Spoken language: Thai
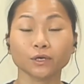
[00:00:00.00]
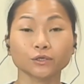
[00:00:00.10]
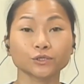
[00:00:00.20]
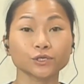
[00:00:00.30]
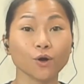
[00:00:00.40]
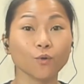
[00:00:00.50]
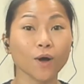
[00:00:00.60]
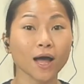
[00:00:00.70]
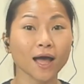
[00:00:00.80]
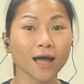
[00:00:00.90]
ช่อง
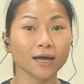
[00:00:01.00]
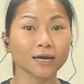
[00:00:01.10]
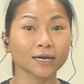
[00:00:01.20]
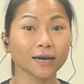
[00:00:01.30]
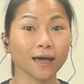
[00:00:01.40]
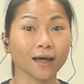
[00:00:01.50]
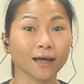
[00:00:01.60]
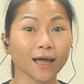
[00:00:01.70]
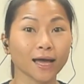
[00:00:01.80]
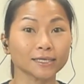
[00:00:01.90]
ว่างหลัง
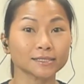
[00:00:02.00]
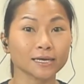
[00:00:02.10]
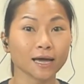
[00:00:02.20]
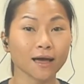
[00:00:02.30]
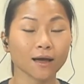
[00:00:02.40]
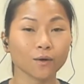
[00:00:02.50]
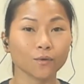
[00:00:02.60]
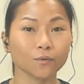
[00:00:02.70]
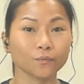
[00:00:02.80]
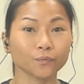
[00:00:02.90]
หายใจเข้า
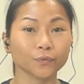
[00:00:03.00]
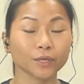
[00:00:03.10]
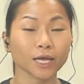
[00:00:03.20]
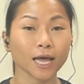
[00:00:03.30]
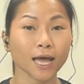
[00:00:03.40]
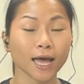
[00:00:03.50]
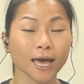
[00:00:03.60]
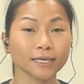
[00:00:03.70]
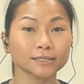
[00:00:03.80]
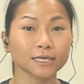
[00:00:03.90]
หา
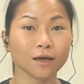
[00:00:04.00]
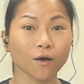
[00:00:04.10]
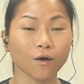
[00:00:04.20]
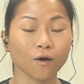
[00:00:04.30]
ยใจออก